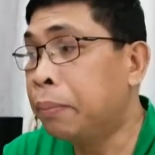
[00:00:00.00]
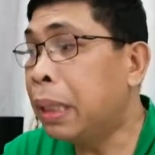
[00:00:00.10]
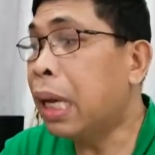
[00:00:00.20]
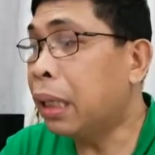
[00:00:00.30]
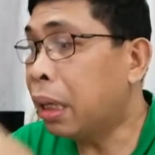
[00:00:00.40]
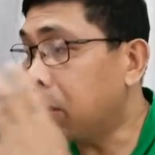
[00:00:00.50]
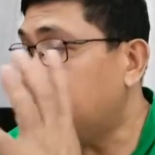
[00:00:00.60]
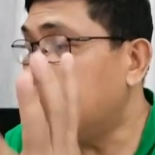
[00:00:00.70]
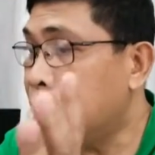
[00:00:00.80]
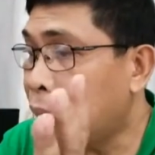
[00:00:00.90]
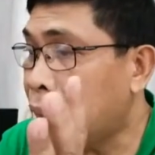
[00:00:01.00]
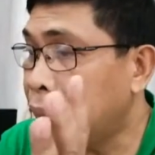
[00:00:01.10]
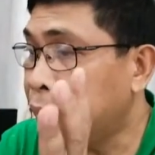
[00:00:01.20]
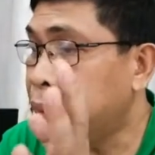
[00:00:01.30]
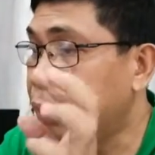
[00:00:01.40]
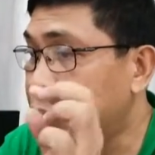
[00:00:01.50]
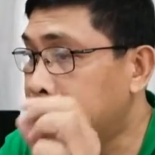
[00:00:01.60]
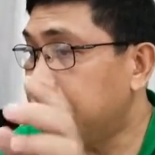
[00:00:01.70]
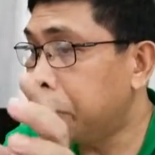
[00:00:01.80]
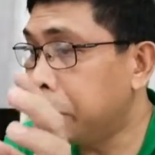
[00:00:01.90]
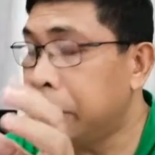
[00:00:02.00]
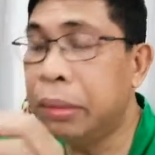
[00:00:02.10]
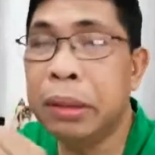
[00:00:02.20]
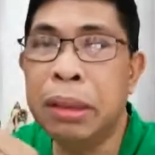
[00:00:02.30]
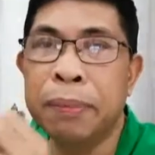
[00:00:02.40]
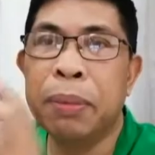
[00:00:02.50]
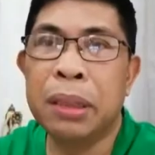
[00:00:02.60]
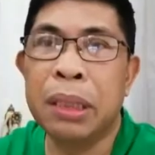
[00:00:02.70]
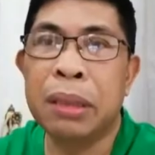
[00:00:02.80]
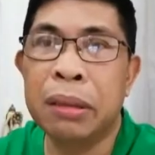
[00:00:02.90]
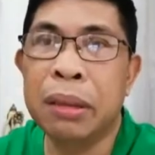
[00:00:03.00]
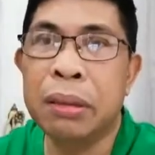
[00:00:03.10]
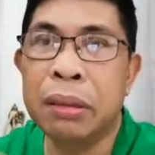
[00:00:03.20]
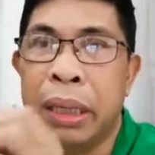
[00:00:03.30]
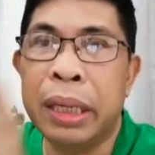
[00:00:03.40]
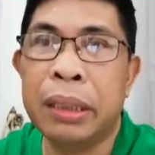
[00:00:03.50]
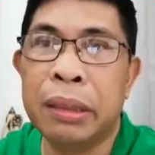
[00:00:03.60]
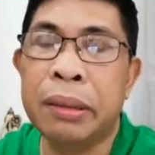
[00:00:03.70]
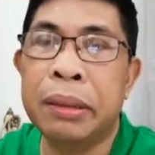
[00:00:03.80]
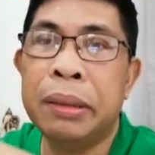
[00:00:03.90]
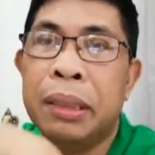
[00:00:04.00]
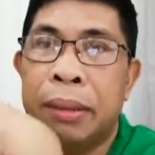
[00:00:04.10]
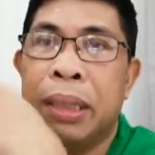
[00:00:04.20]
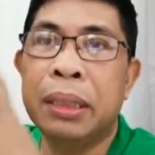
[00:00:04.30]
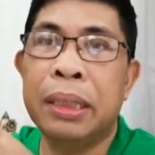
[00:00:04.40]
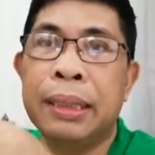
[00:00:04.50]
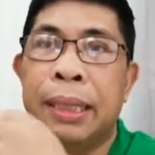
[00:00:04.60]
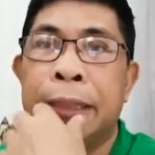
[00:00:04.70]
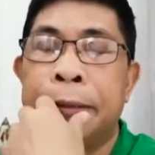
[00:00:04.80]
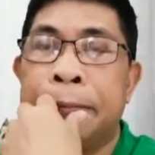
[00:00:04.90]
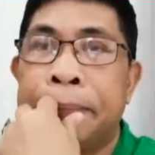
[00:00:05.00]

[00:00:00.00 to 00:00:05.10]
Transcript: pinaglaruan nila yung yung posisyon, yung eleksyon. Imagine that.